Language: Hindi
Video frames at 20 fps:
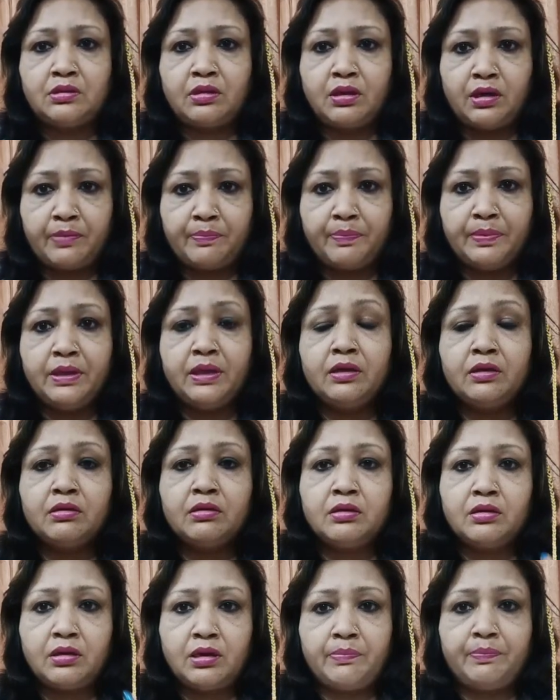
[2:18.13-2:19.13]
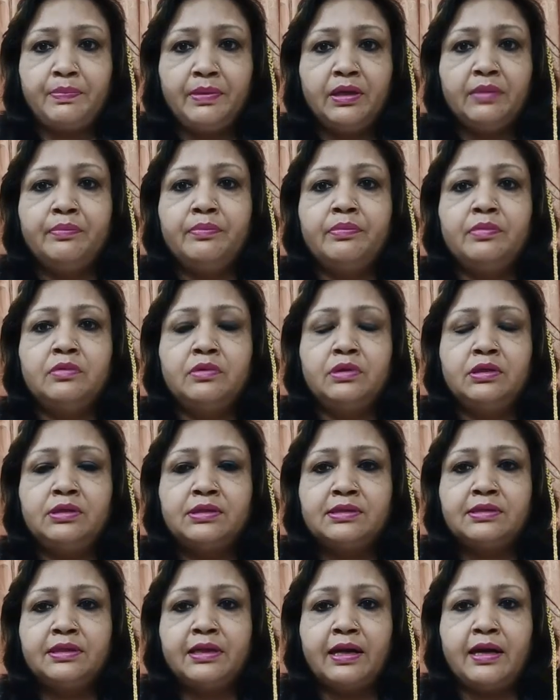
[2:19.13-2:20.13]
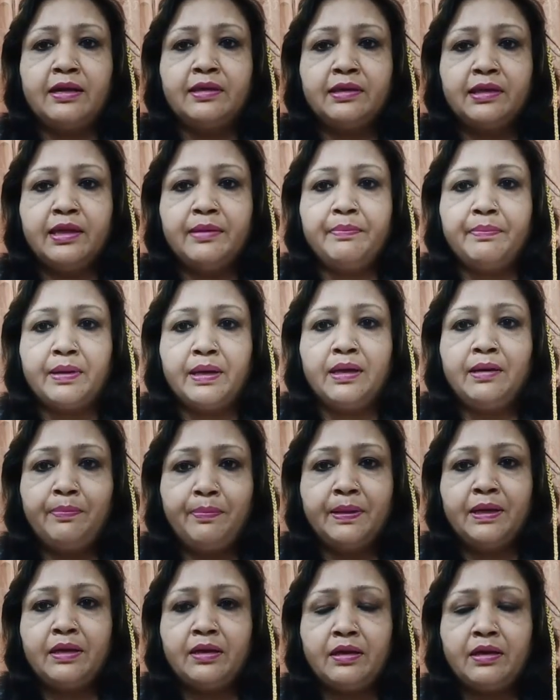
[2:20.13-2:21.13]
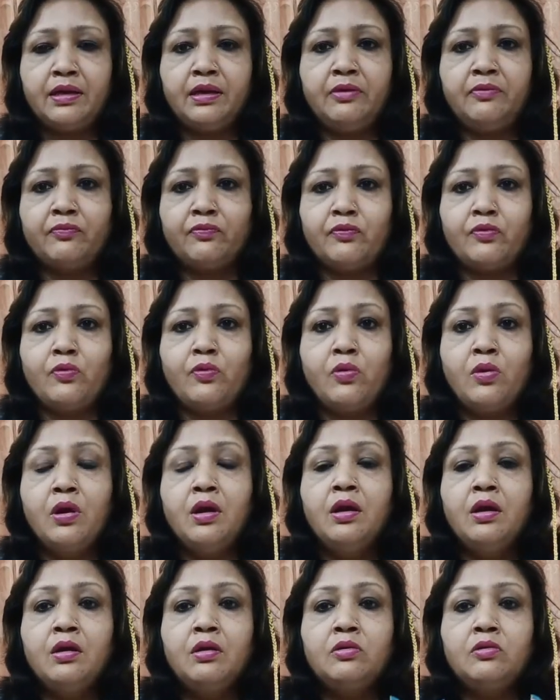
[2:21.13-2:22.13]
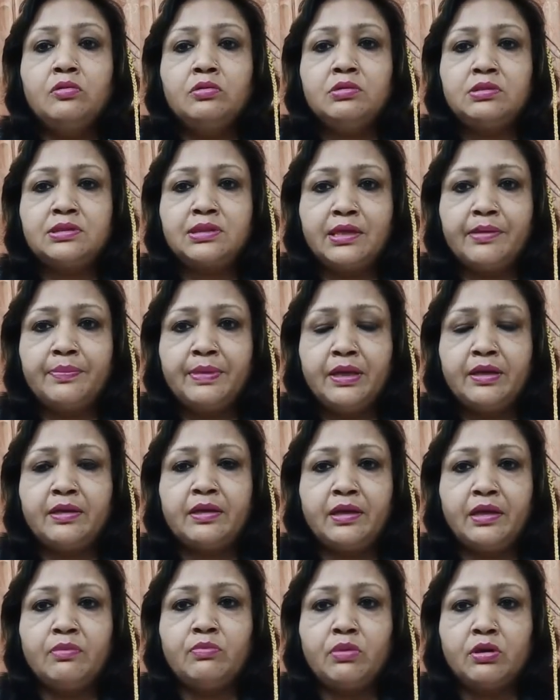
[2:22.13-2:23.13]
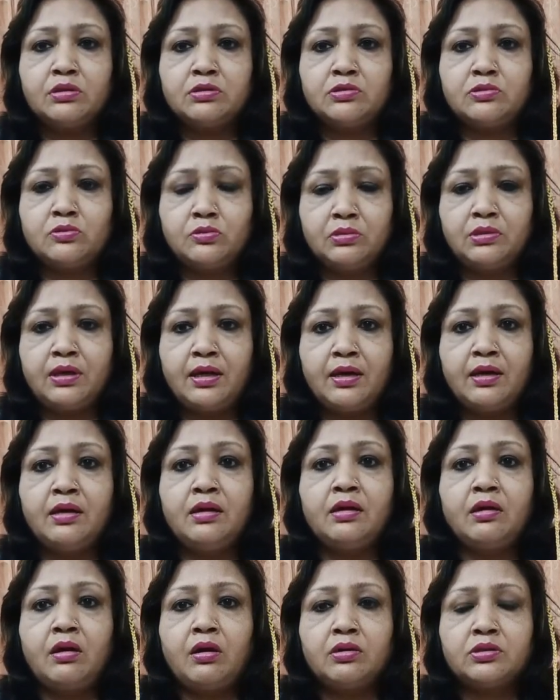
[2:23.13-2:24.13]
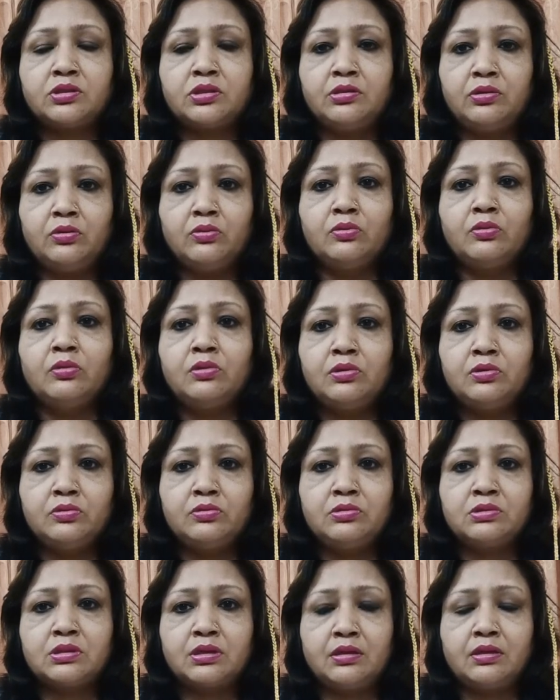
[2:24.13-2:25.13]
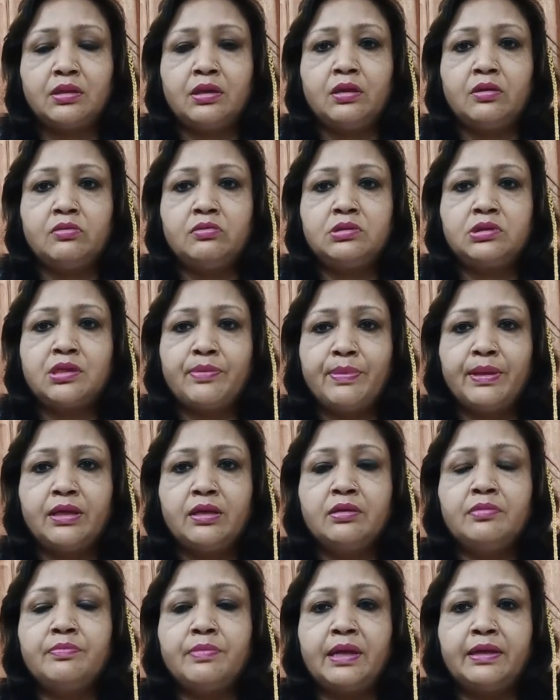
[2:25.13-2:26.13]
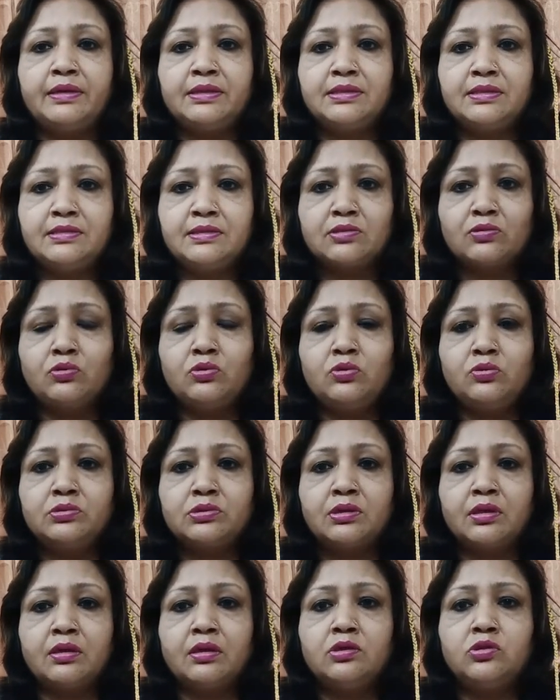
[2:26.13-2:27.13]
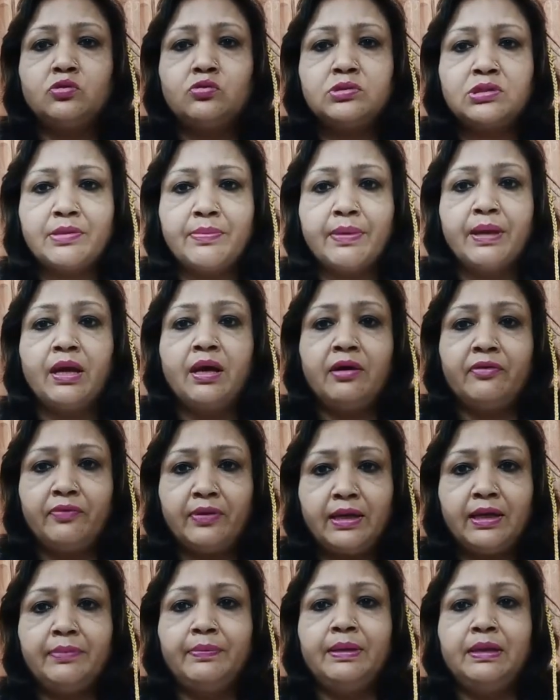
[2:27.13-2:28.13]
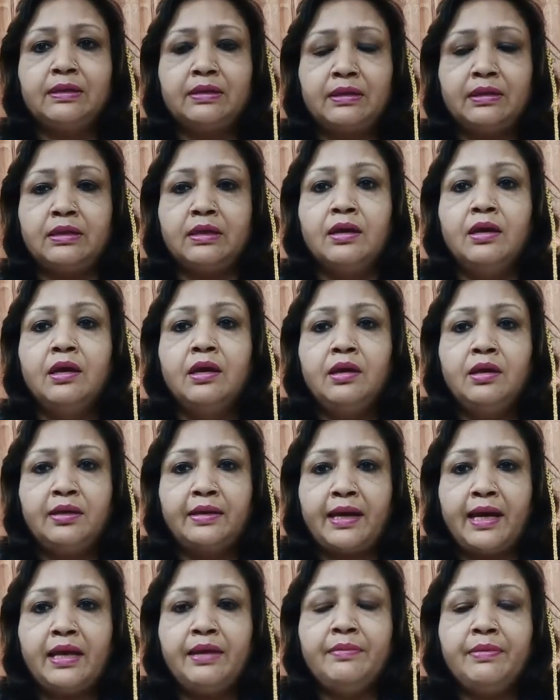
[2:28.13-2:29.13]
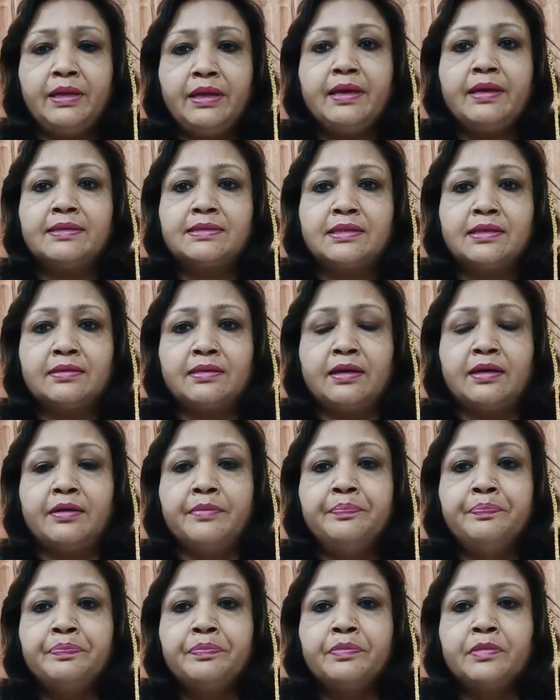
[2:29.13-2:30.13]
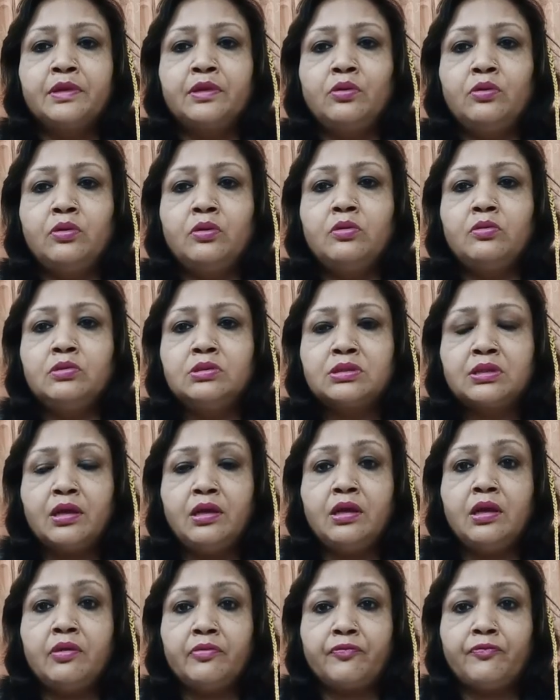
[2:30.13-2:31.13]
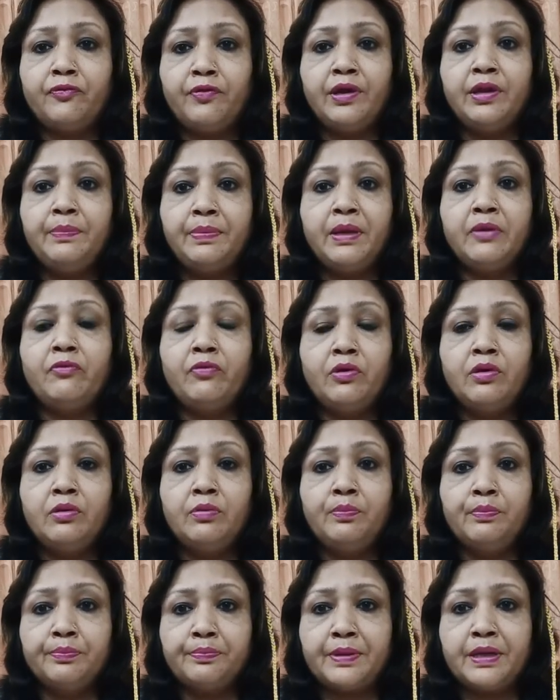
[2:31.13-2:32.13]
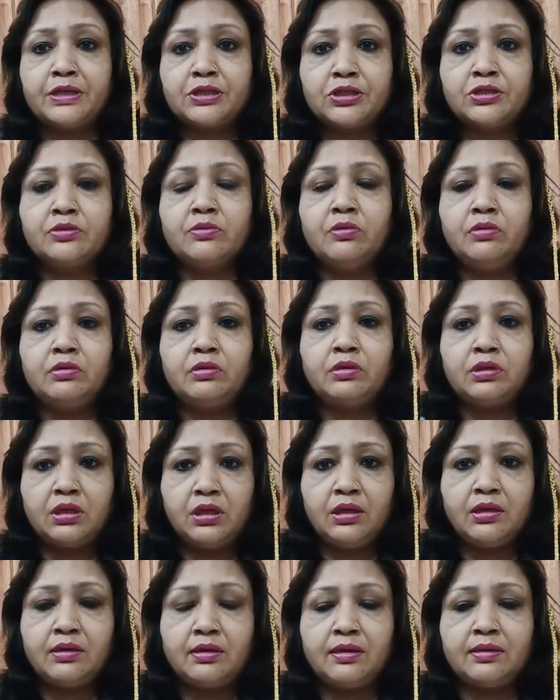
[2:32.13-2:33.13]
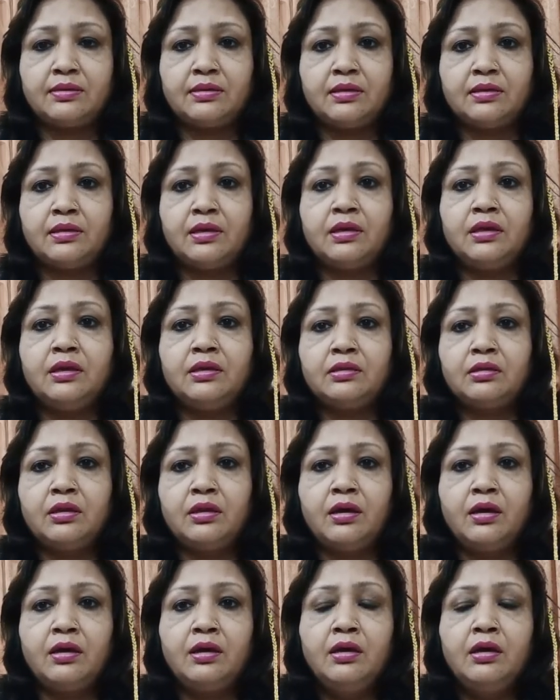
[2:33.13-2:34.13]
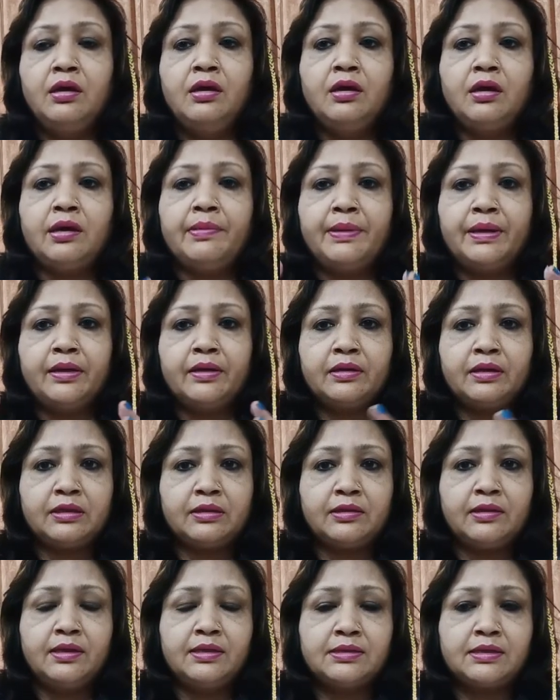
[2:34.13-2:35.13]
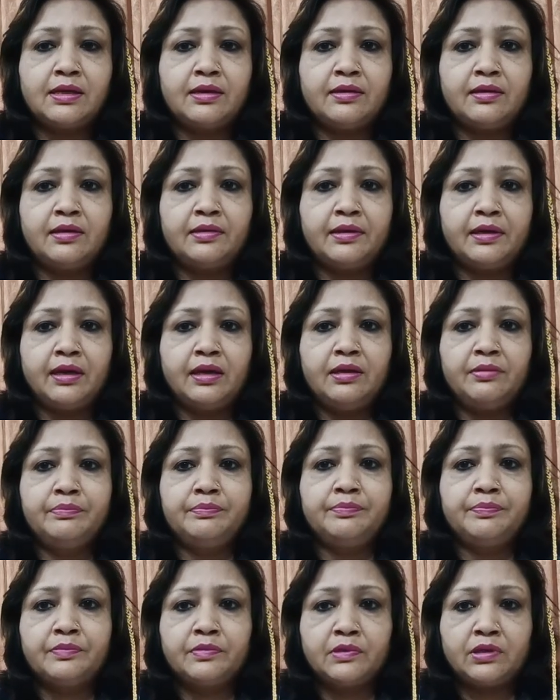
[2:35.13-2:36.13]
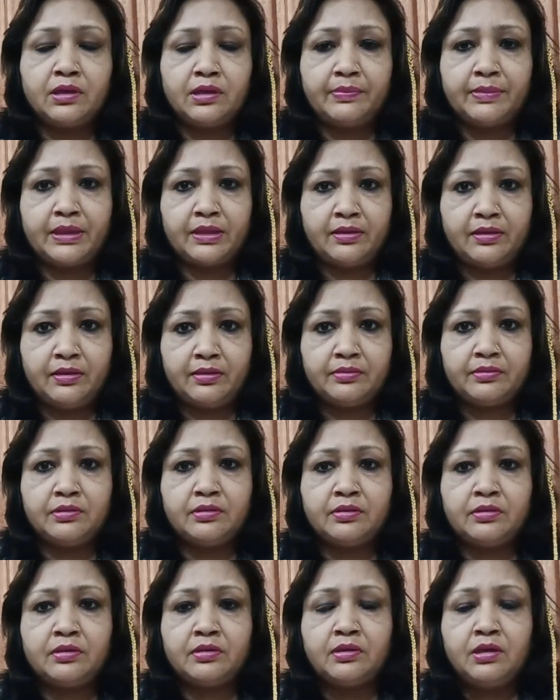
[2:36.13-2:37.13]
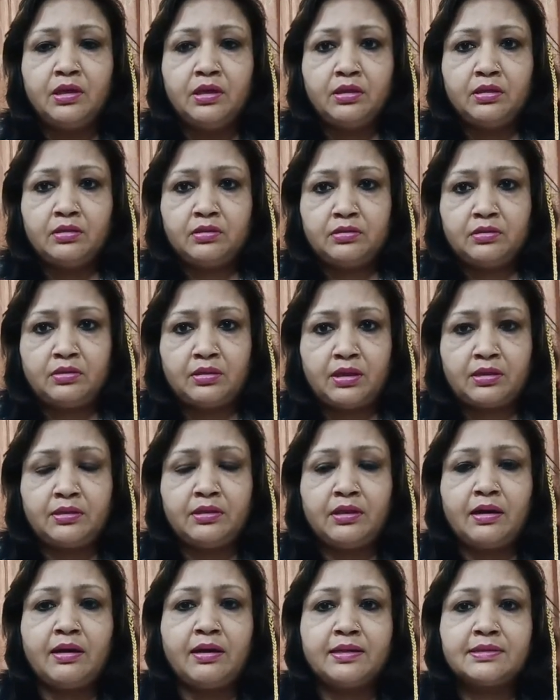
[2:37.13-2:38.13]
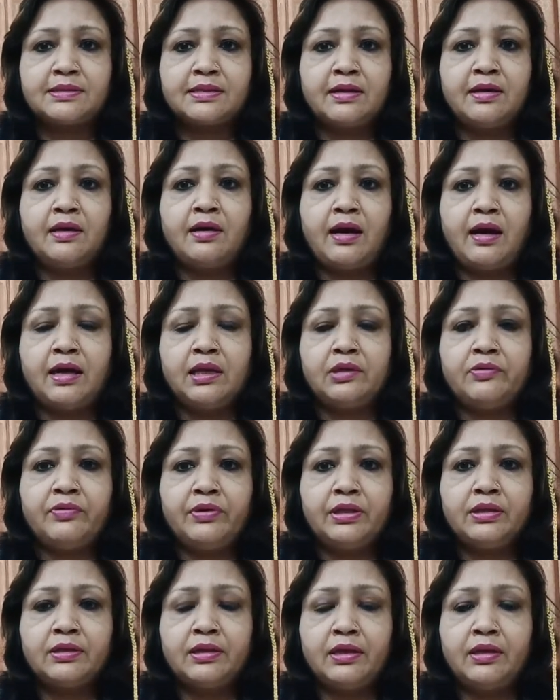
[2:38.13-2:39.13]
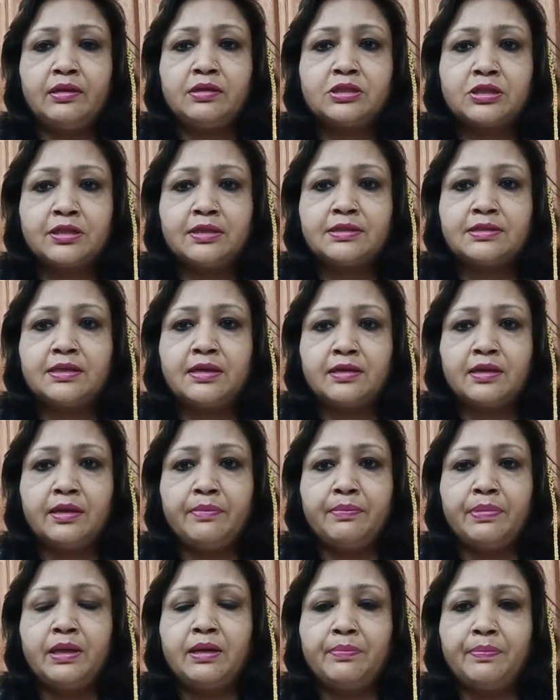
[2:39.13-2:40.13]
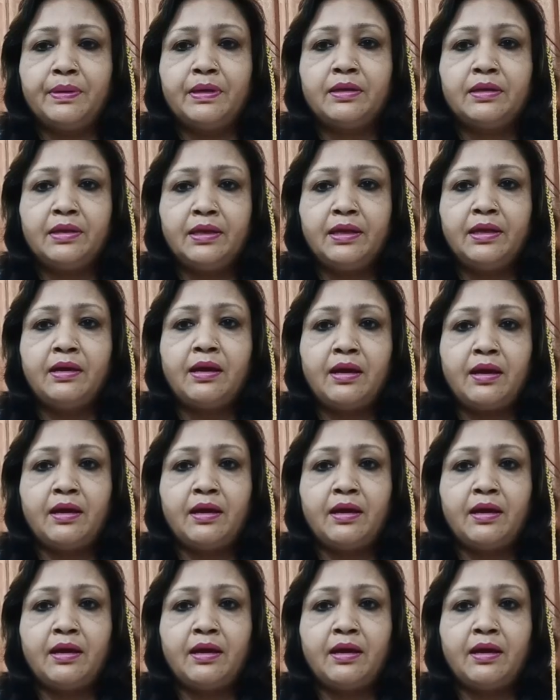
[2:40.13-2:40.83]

अपने अपने इस ज्ञान के बल पर ही वो उस समय की मौजूदा औषधियों को यूज़ करके उस समय की मेडिसिन को यूज़ करके जो उस समय अवेलेबल थी टाइम ही ऐसा था तो उसके फिर भी वो पेशेंट को ठीक करते थे इतना हमारा कितना सारा टाइम हमारे इतिहास का आयुर्वेद की चिकित्सा के बल पर ही